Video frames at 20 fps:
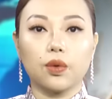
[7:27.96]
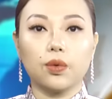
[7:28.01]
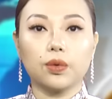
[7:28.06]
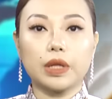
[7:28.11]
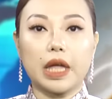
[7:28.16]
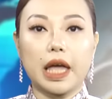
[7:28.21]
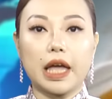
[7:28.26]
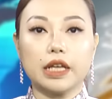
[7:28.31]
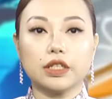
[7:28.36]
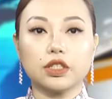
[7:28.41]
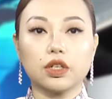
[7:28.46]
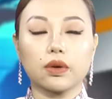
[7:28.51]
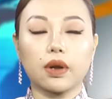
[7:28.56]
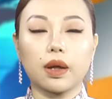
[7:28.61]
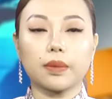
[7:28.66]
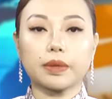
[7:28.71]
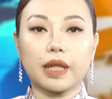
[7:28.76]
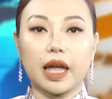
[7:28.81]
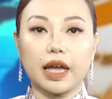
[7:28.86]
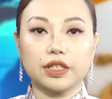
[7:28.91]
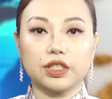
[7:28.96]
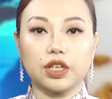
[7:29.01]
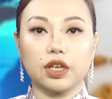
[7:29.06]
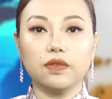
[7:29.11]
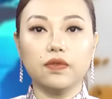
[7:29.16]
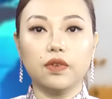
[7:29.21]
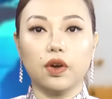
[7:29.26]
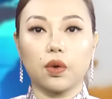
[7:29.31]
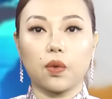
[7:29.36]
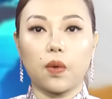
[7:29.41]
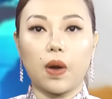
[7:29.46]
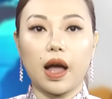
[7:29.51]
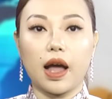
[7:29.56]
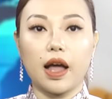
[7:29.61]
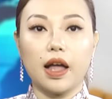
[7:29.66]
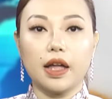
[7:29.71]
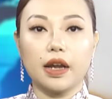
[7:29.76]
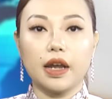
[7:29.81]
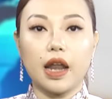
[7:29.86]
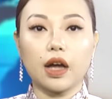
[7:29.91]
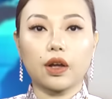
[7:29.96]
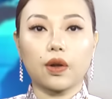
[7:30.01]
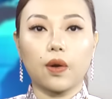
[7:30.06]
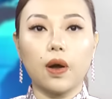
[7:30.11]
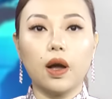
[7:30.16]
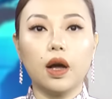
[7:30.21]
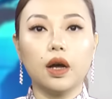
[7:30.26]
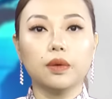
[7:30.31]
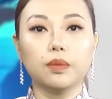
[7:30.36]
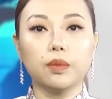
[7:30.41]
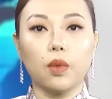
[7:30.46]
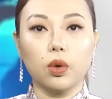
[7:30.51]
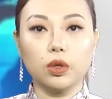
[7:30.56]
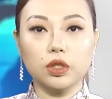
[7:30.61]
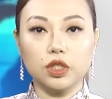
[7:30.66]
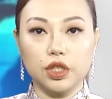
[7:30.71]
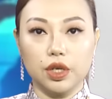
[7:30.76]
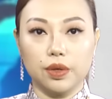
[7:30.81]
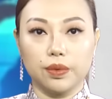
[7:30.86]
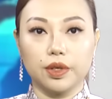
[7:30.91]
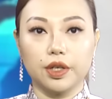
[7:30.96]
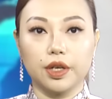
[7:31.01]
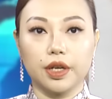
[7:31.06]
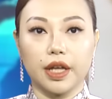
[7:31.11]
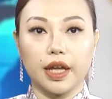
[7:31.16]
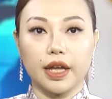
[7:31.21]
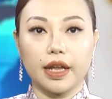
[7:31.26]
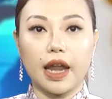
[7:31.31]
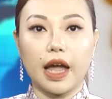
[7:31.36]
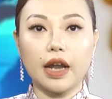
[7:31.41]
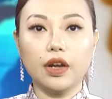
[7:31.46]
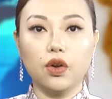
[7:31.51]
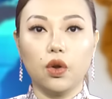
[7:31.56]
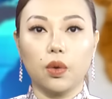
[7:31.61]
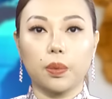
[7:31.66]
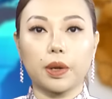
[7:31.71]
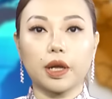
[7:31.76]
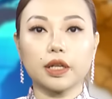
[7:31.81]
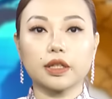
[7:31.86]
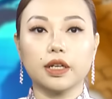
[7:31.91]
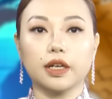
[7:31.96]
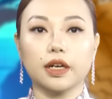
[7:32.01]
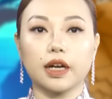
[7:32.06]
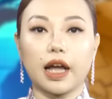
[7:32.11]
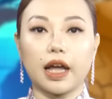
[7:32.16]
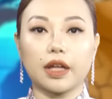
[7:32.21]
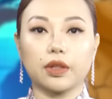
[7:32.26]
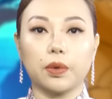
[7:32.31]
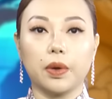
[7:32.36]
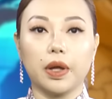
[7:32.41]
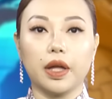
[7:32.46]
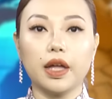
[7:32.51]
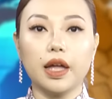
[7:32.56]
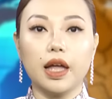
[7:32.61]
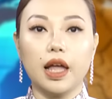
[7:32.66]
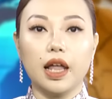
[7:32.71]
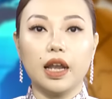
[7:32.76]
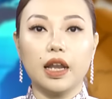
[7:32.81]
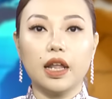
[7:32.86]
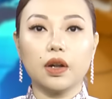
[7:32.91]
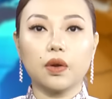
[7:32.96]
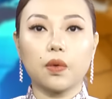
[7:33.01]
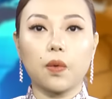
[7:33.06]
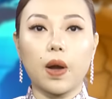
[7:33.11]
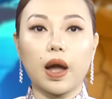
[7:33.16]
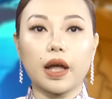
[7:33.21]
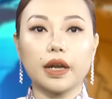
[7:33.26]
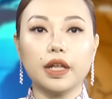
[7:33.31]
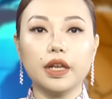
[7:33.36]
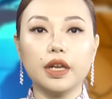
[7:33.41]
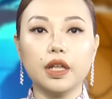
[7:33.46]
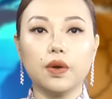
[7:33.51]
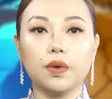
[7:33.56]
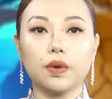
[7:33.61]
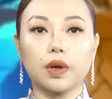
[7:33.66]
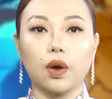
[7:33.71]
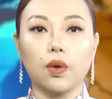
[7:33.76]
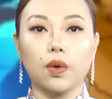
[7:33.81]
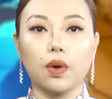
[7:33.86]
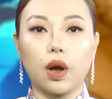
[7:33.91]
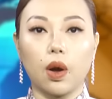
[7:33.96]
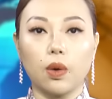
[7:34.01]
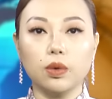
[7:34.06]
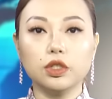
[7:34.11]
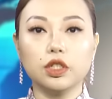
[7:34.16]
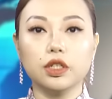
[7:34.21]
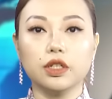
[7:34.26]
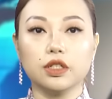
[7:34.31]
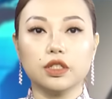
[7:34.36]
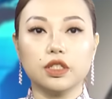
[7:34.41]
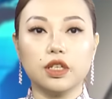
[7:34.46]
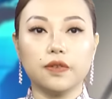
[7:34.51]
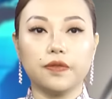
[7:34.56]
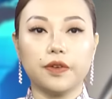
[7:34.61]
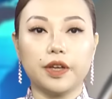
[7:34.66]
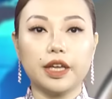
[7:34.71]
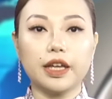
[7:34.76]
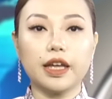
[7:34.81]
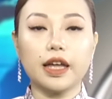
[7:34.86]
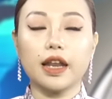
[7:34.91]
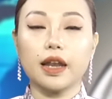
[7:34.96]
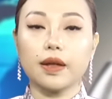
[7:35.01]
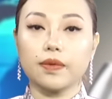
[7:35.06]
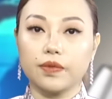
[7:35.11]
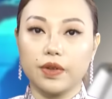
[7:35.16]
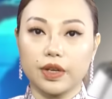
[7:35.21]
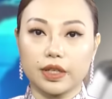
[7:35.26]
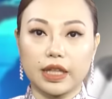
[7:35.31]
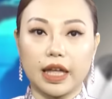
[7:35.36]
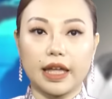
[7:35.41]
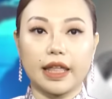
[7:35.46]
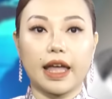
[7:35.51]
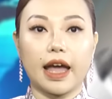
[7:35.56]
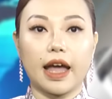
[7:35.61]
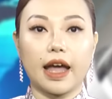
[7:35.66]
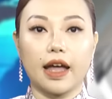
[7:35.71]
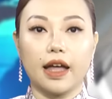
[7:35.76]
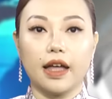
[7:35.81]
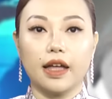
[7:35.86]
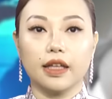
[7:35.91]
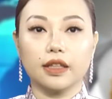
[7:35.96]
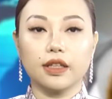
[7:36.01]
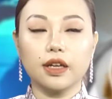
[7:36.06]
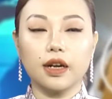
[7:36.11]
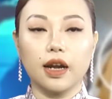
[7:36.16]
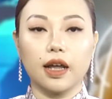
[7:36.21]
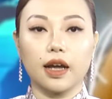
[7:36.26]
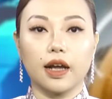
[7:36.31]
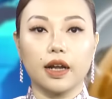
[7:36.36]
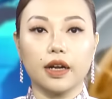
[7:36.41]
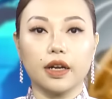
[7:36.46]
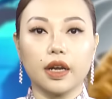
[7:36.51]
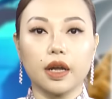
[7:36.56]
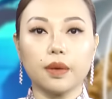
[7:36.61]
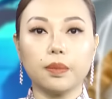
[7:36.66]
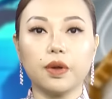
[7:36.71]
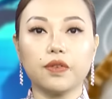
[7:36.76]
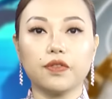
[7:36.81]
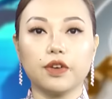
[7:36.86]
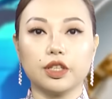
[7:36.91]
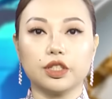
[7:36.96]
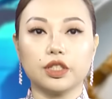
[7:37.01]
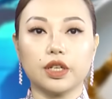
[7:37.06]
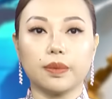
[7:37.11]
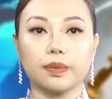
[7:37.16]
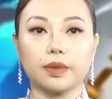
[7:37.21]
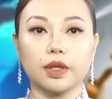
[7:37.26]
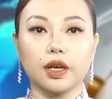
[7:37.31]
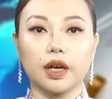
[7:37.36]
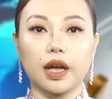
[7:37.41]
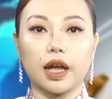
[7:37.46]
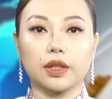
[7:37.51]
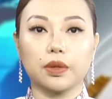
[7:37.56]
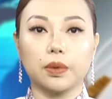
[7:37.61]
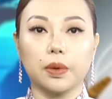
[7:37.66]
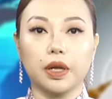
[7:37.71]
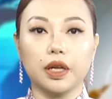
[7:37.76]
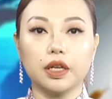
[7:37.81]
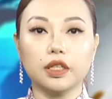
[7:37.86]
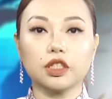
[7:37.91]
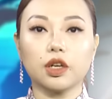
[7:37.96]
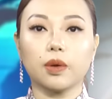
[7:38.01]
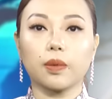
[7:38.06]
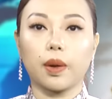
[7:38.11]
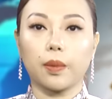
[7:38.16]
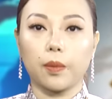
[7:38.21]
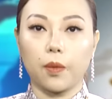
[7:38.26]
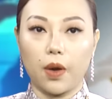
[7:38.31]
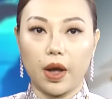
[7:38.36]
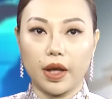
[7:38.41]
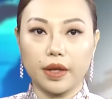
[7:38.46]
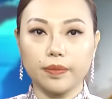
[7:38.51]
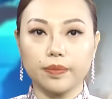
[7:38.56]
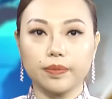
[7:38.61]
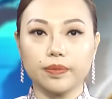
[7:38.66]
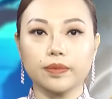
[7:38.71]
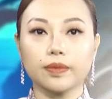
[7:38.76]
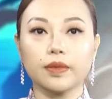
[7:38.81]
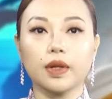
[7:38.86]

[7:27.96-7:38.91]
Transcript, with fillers: Cụ thể, trong năm tài chính vừa qua, đã có hơn 4 triệu người đã nộp các tờ khai thuế liên quan đến yêu cầu khấu trừ chi phí khi làm việc tại nhà, tức là gần 50% tờ khai thuế trong năm ngoái.